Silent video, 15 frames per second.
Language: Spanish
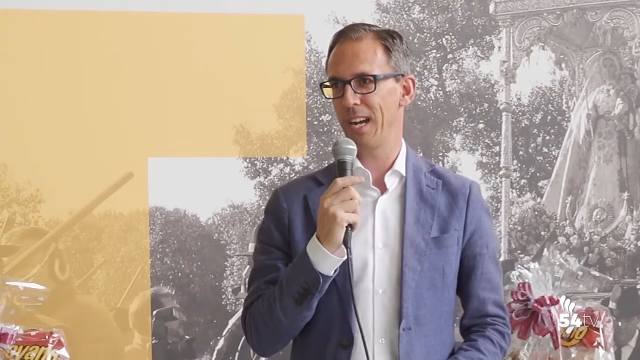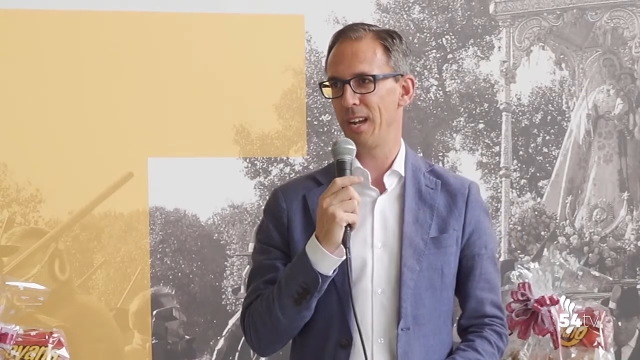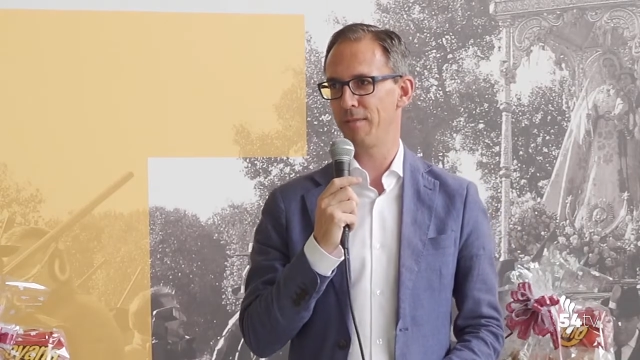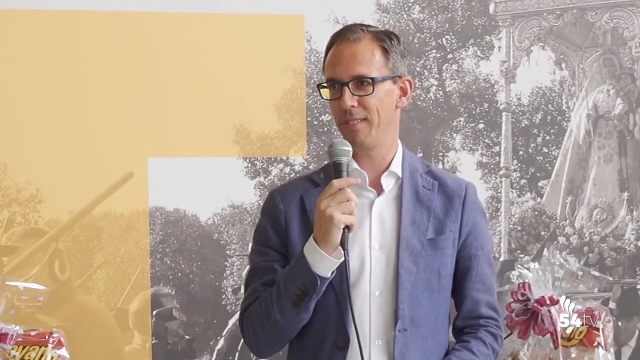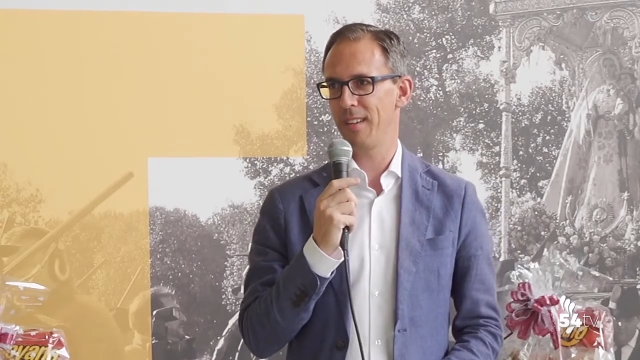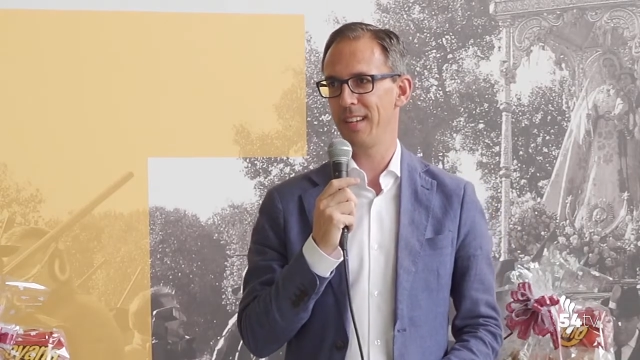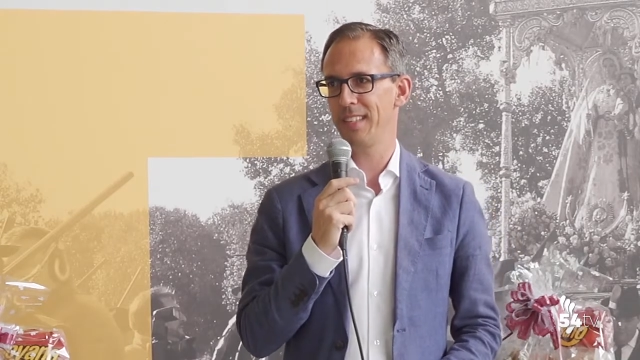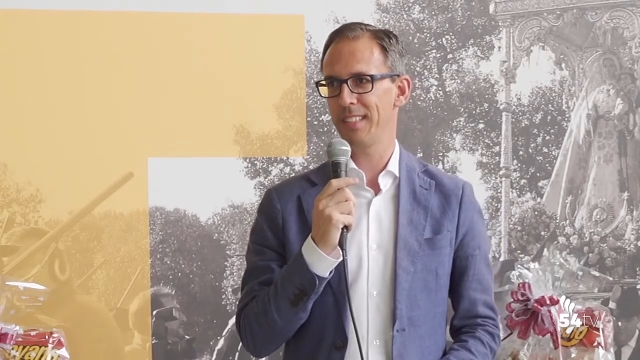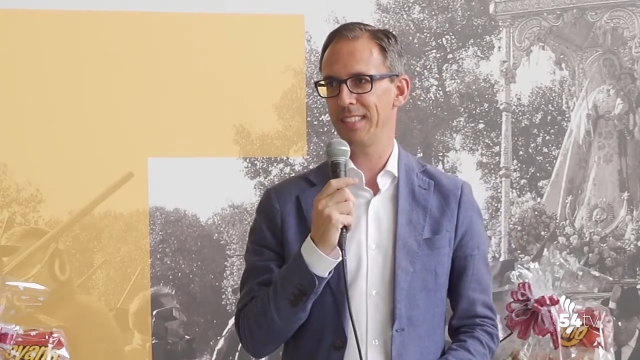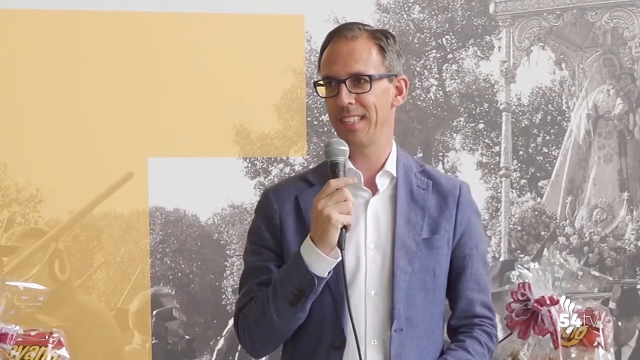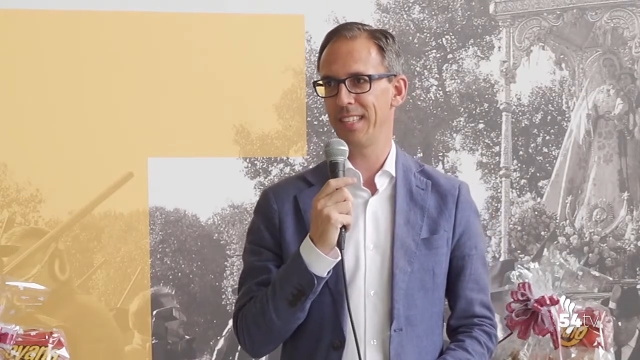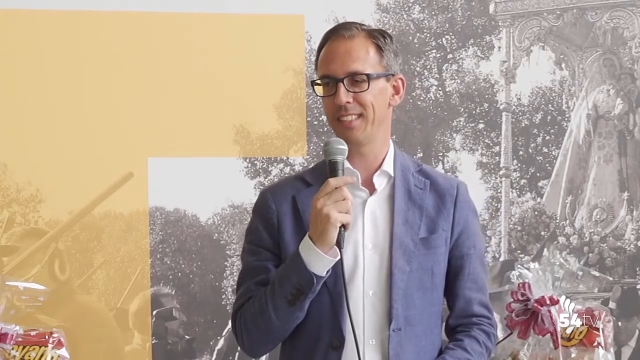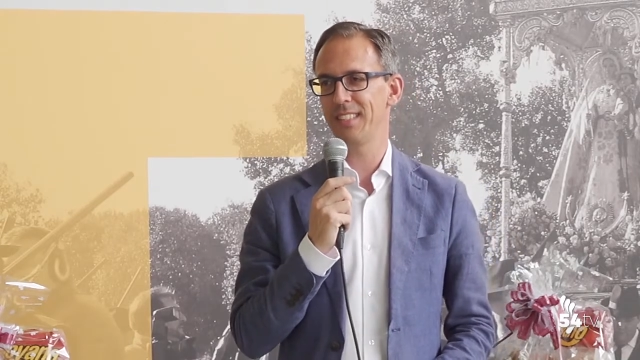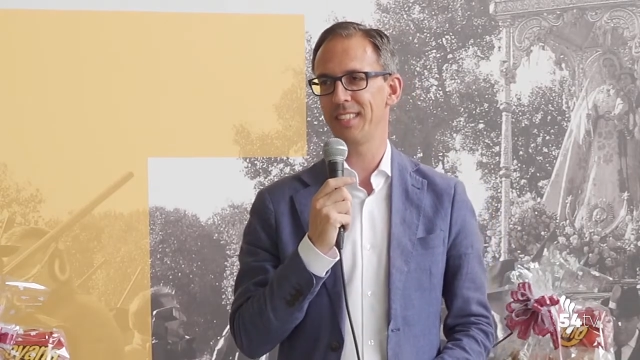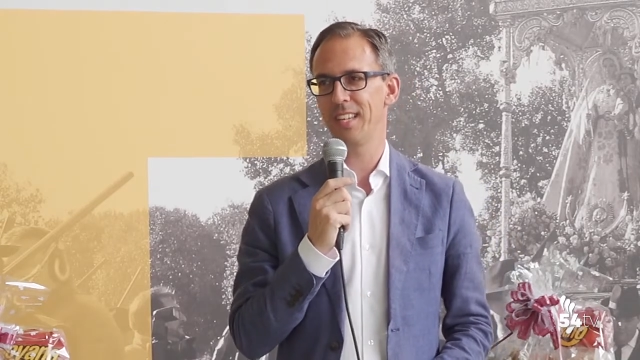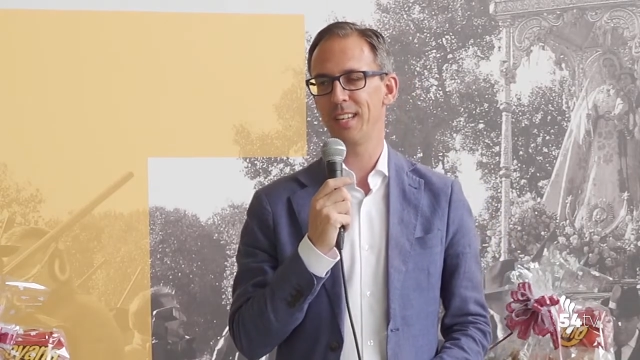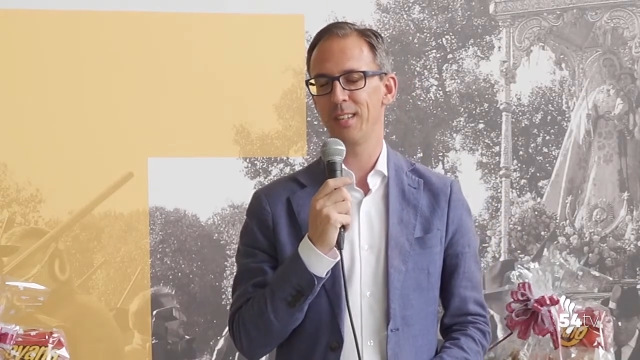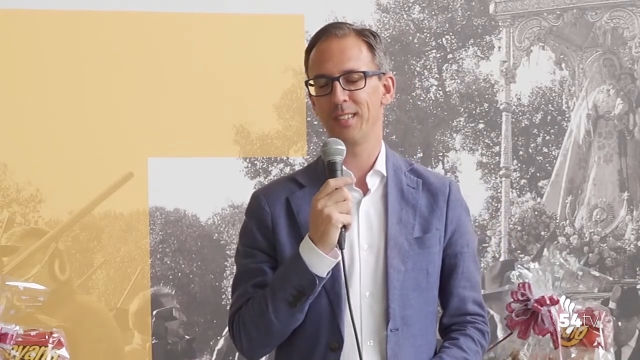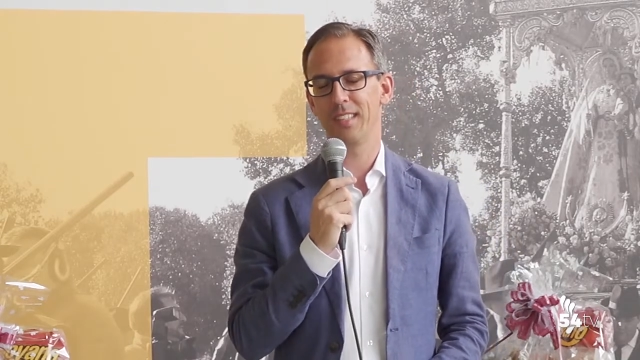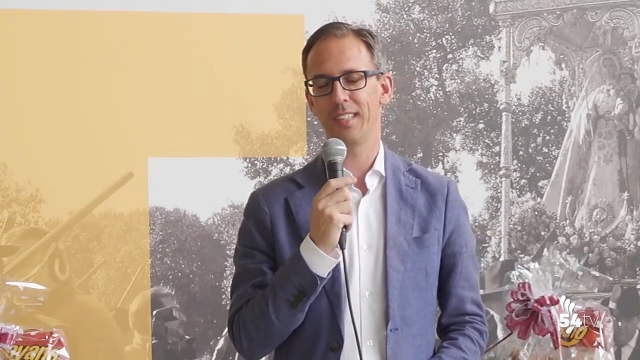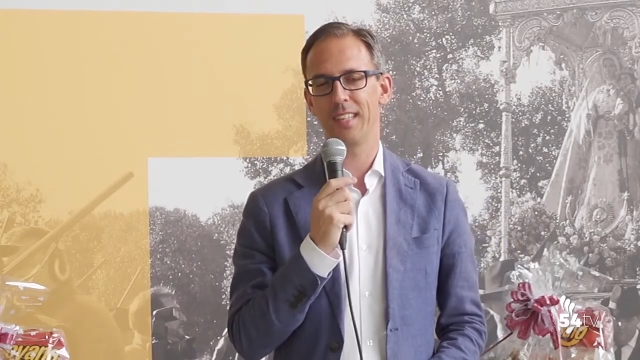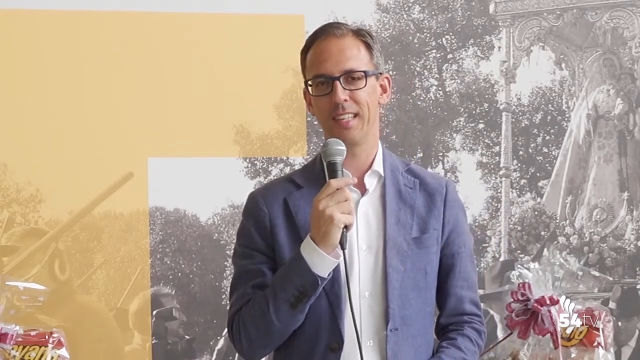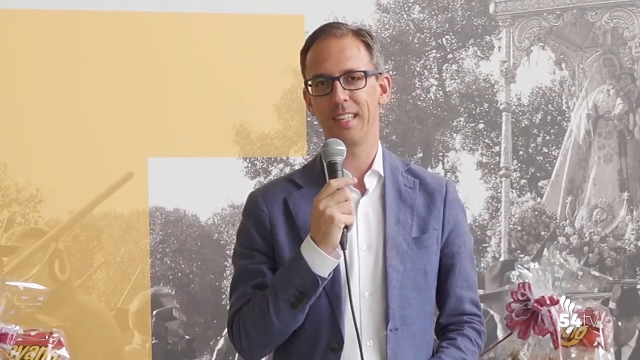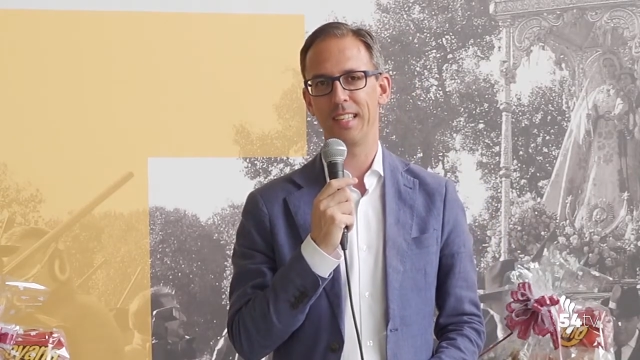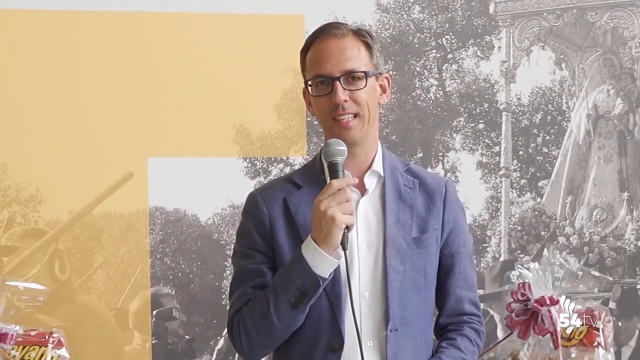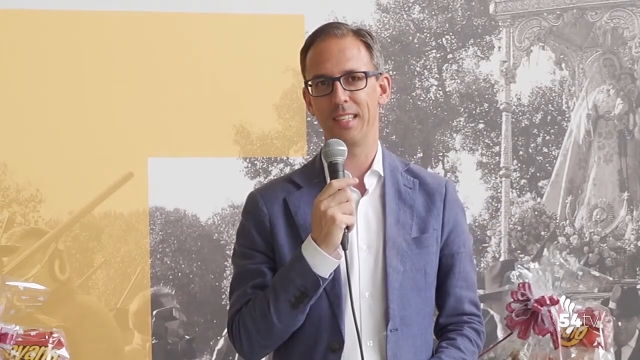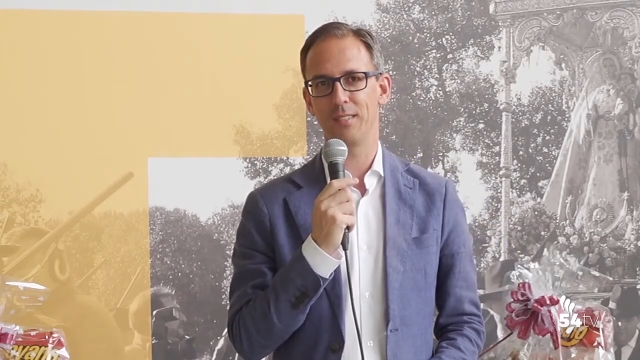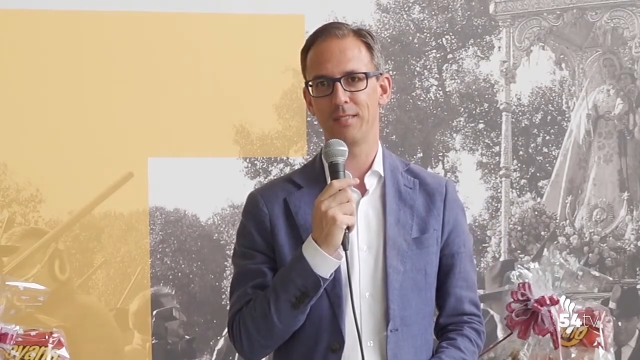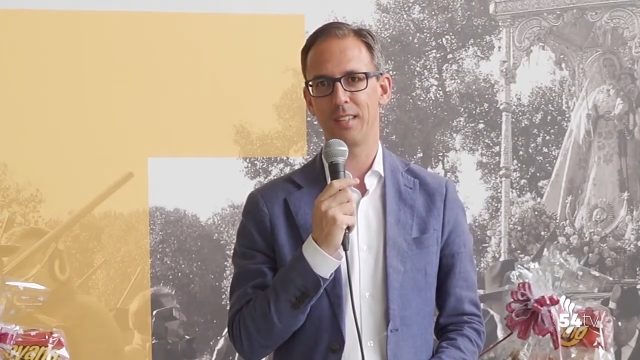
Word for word: beneficiando al desarrollo sostenible